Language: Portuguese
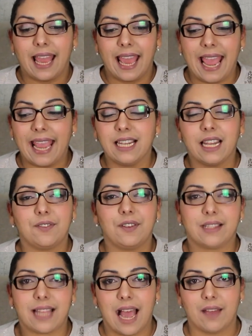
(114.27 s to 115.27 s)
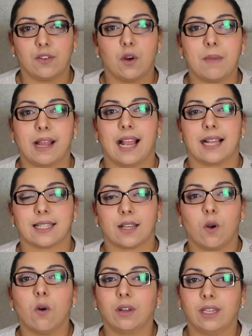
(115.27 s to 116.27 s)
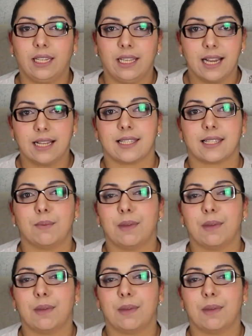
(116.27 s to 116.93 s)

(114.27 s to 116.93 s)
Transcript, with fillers: É inevitável uma casa com criança,